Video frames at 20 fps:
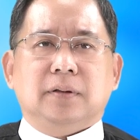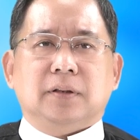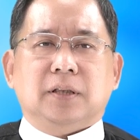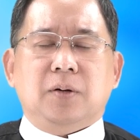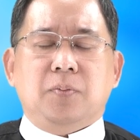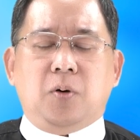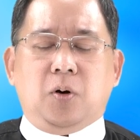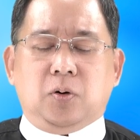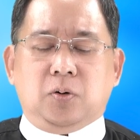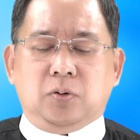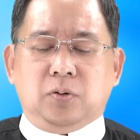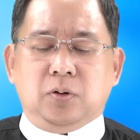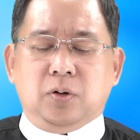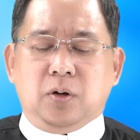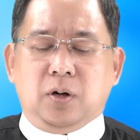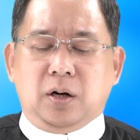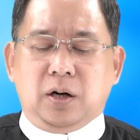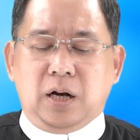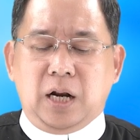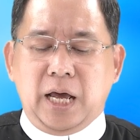tâm hồn
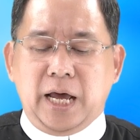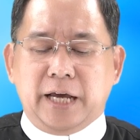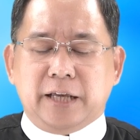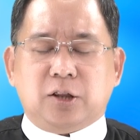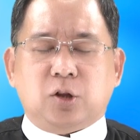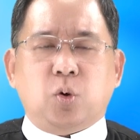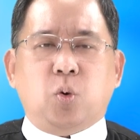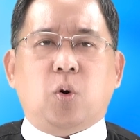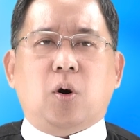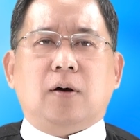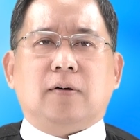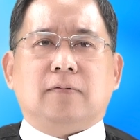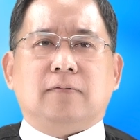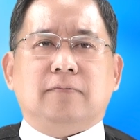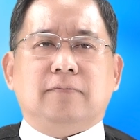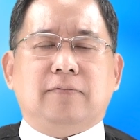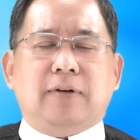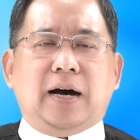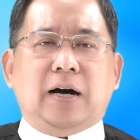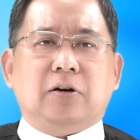lệ thuộc
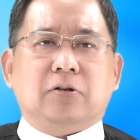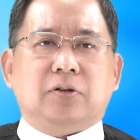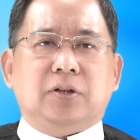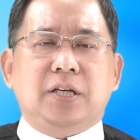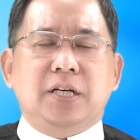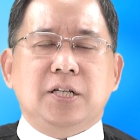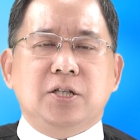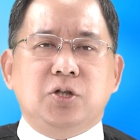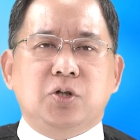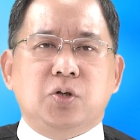vào thiên